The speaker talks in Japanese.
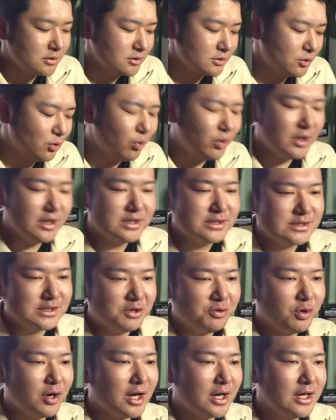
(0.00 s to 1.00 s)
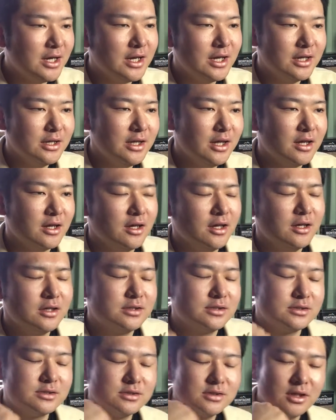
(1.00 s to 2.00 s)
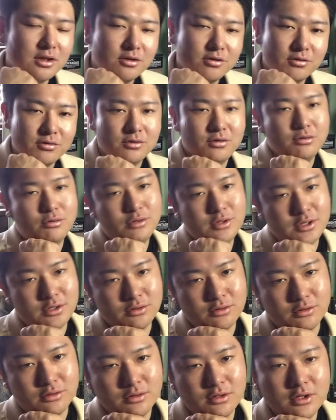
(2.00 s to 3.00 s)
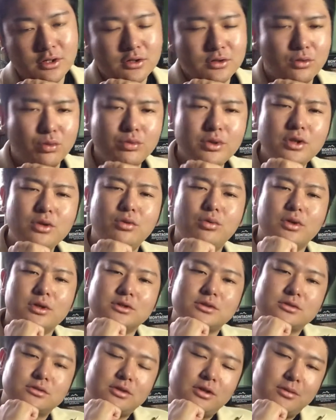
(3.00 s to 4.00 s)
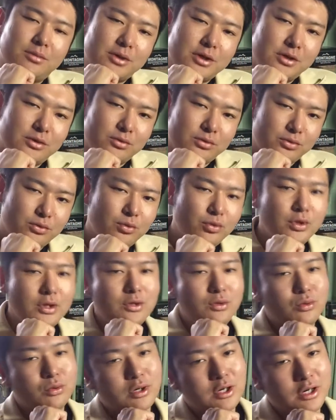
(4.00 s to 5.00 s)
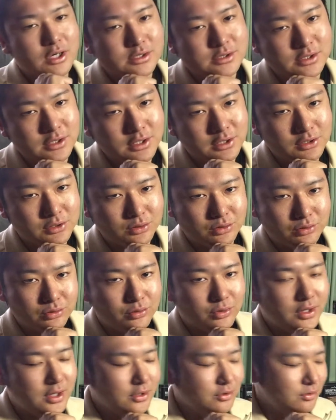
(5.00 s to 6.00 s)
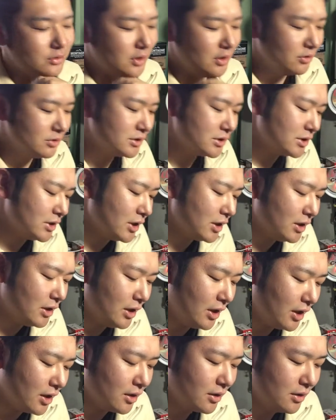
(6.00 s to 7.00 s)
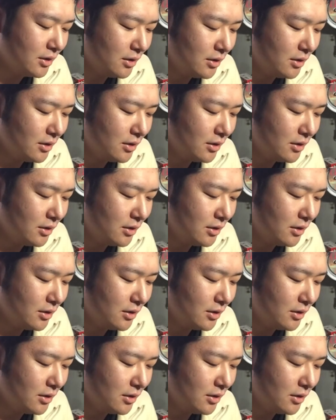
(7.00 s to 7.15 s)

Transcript: 動画に時間をかけないで、え、質なの量なのどんな動画作ればいいのどんな動画稼げるのとか言ってる時間が、